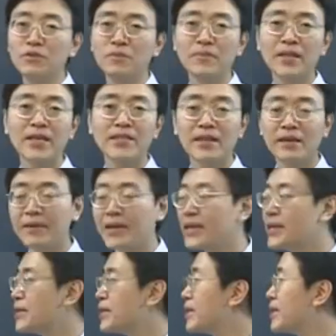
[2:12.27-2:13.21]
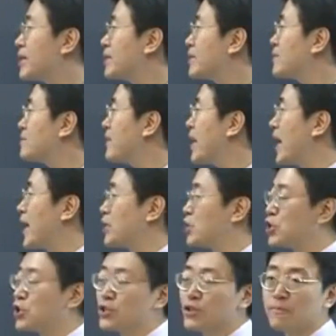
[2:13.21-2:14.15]
我们大声来一
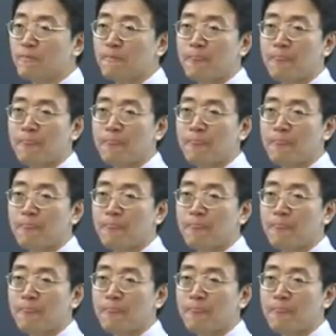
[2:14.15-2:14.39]
遍：dispatch。